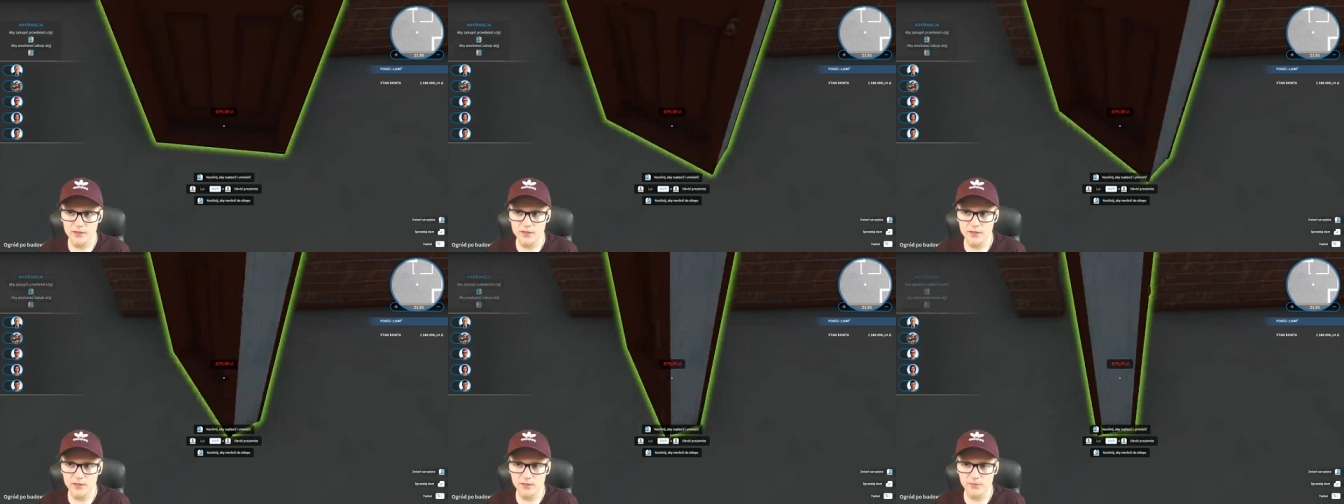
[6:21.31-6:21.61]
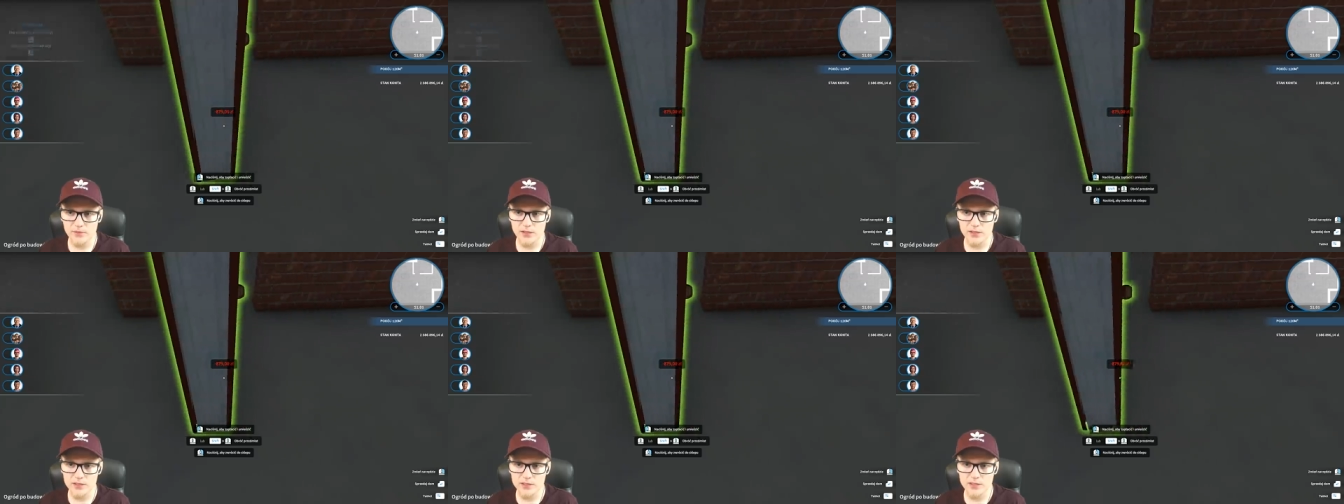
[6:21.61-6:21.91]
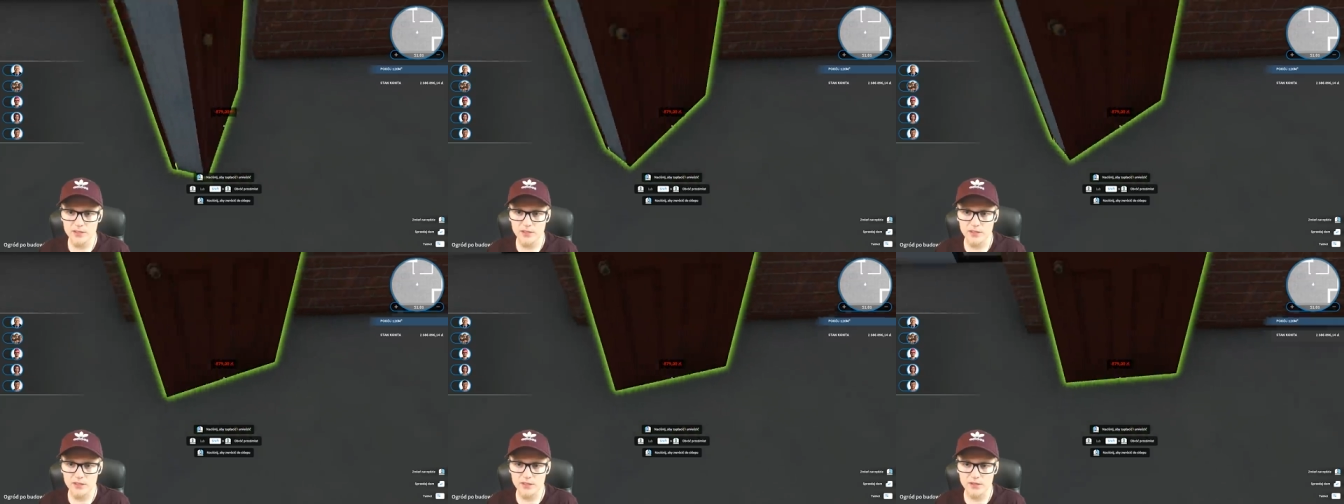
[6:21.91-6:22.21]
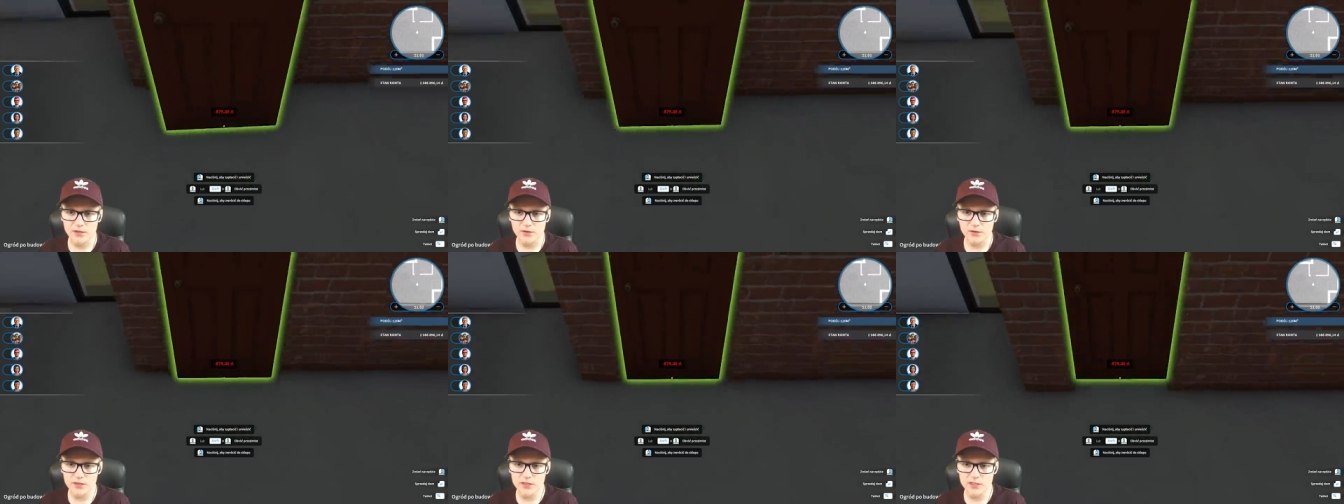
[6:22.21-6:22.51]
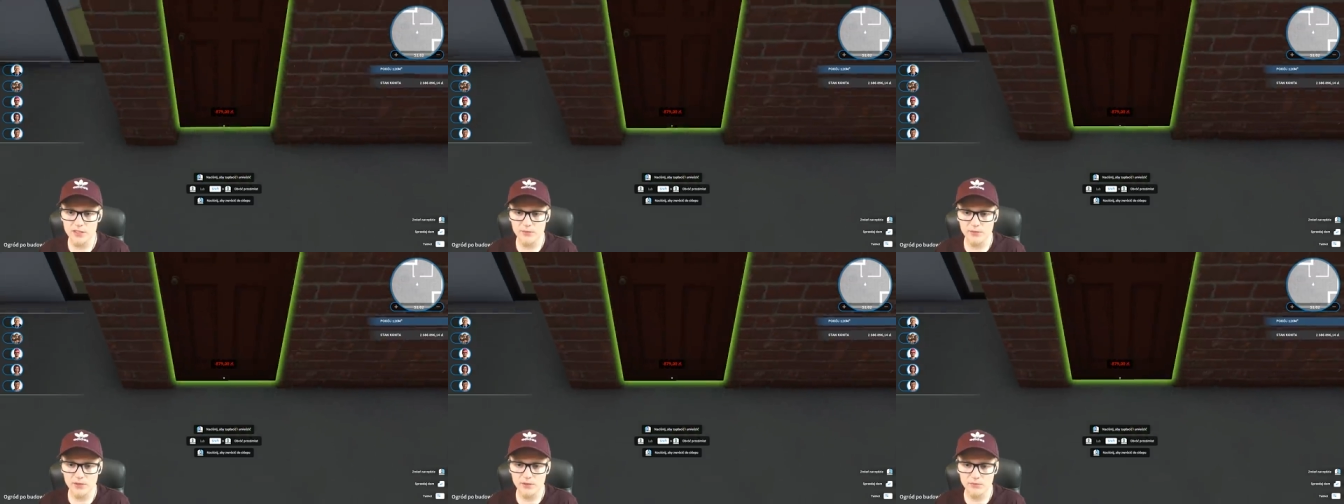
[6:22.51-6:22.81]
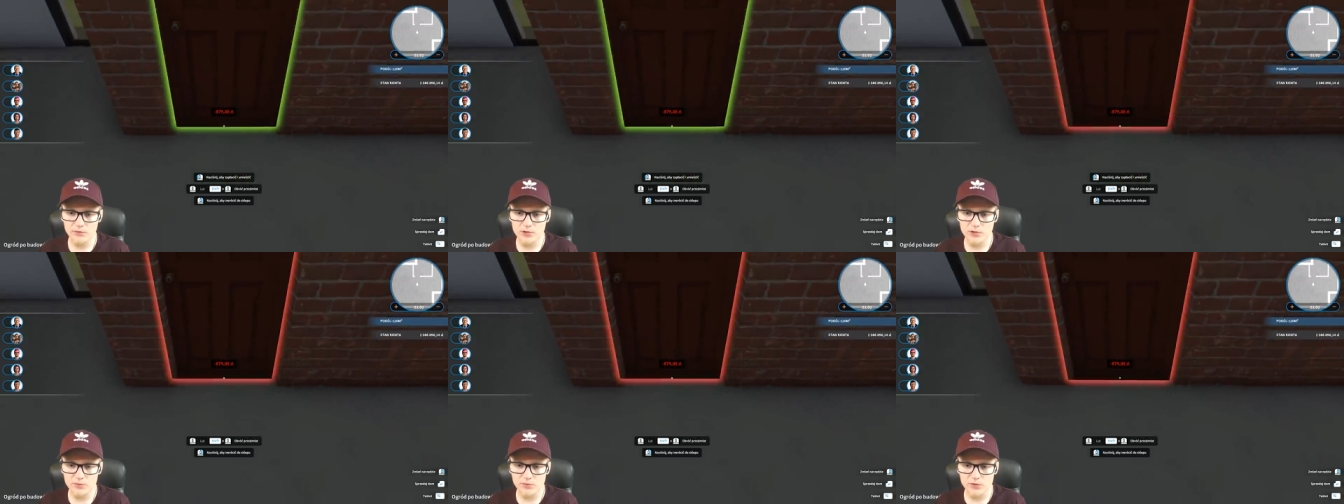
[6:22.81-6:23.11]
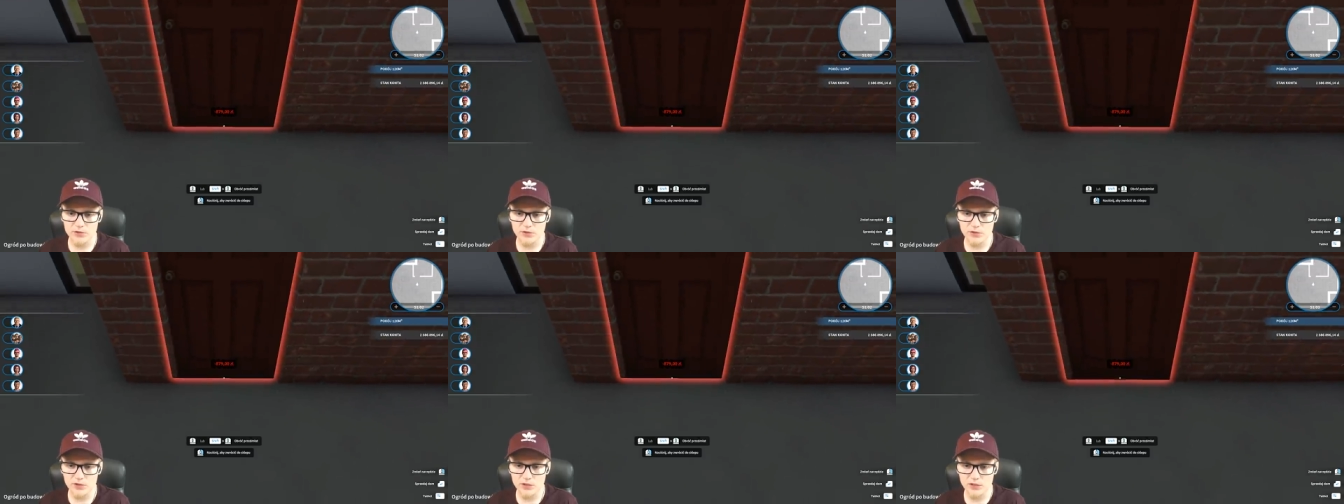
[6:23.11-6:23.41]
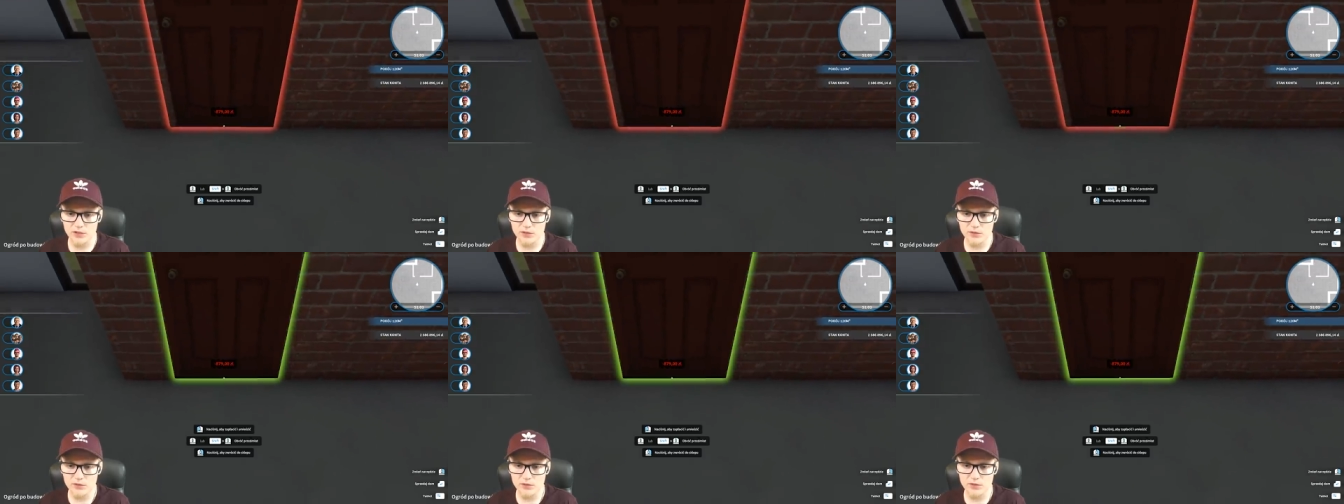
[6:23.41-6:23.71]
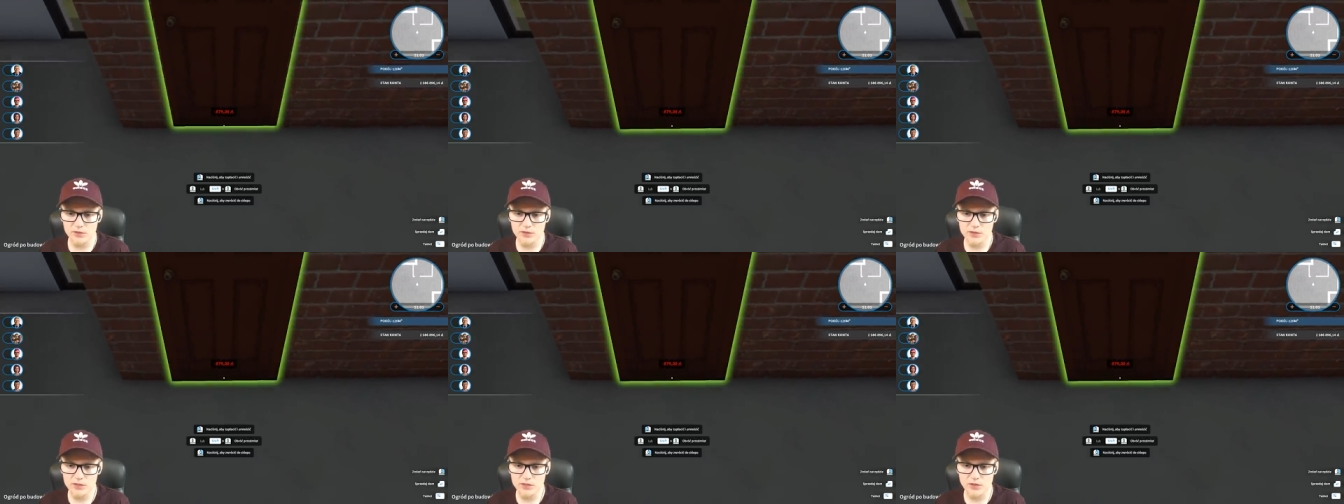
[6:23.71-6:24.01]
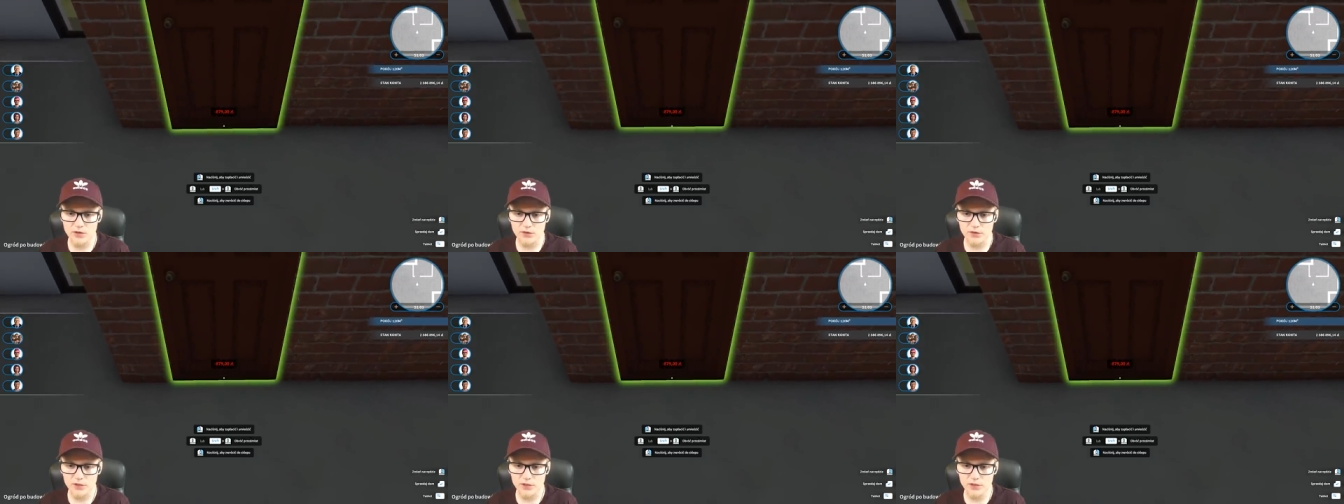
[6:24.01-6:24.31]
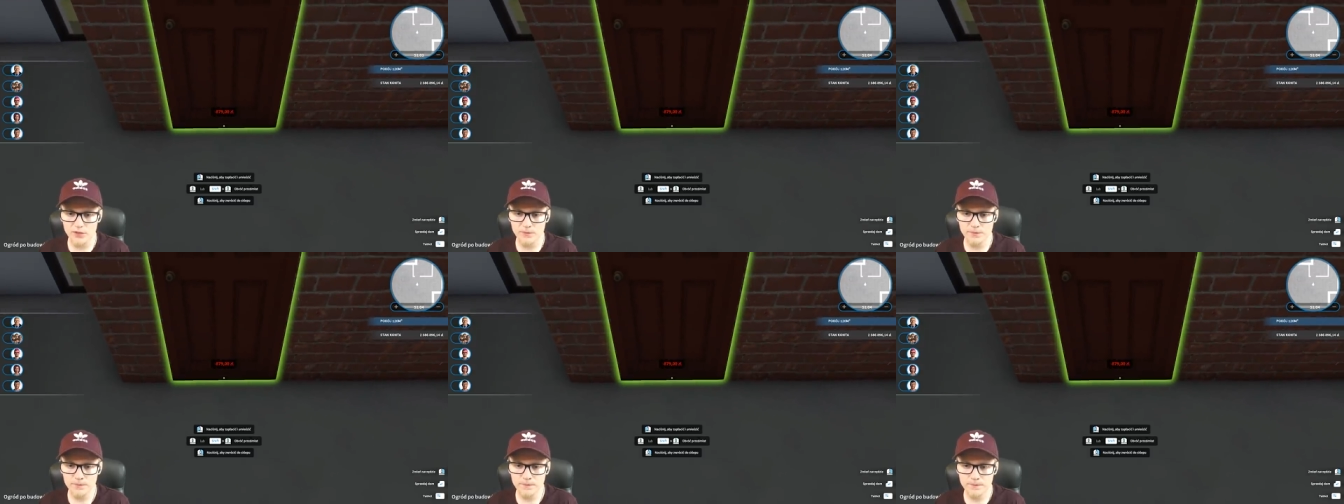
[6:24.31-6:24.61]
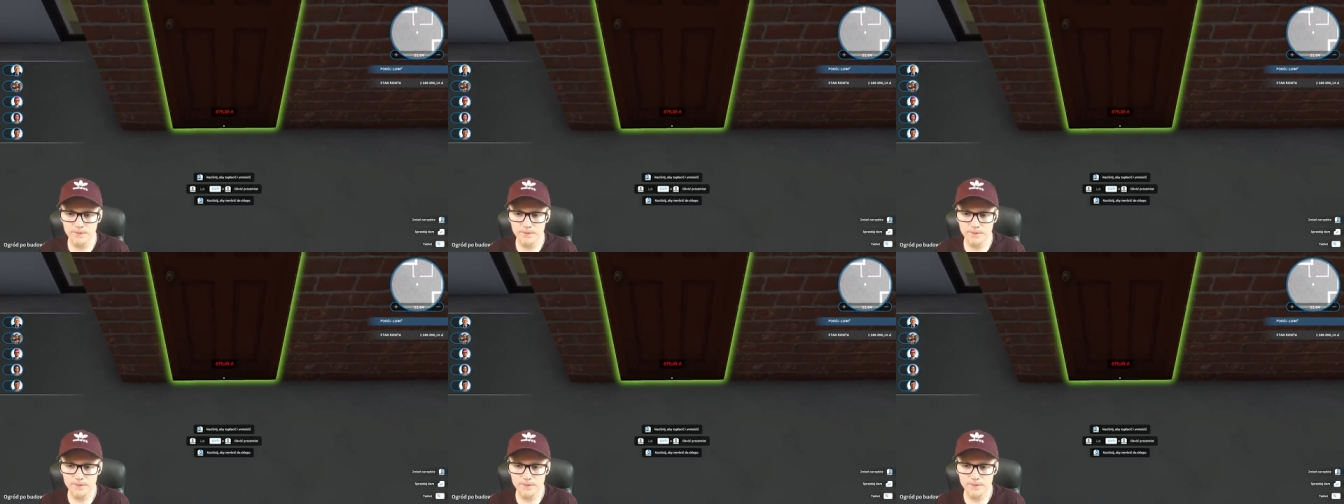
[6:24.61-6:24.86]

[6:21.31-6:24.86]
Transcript: Zamek jest z tej strony. Zamek musi być od ich y, strony.